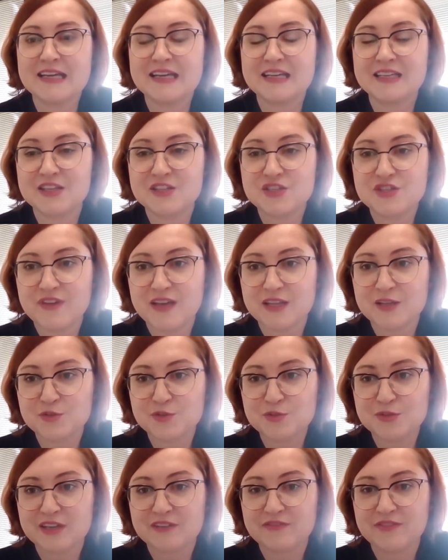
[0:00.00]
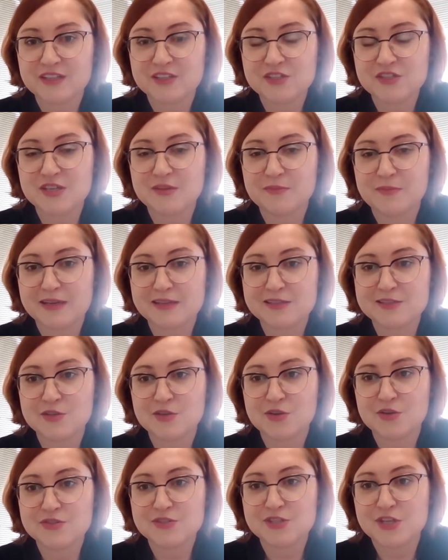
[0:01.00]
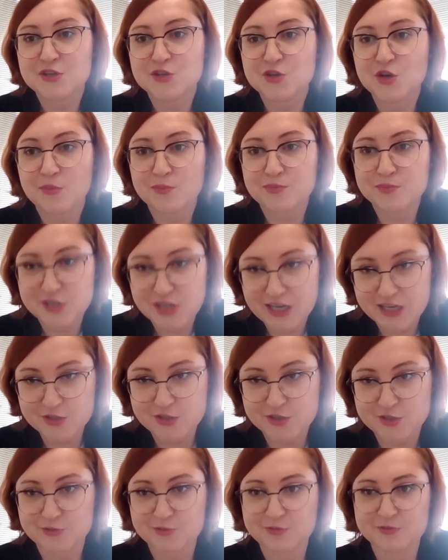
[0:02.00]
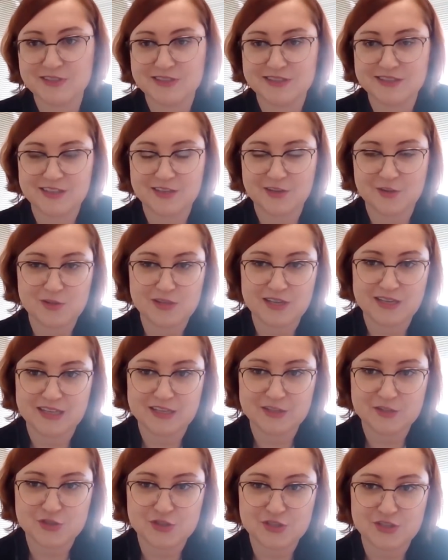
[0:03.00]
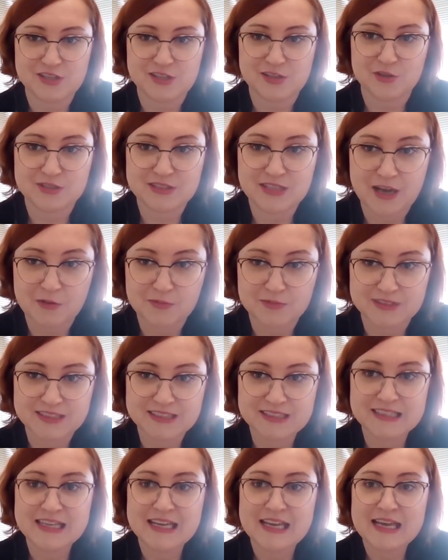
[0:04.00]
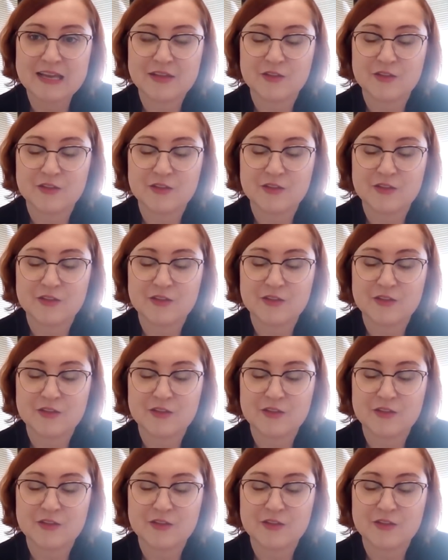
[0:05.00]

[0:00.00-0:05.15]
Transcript: E, ten świat tutaj faktycznie bardzo ciężko przeżył e, te kolejne trzy lockdowny.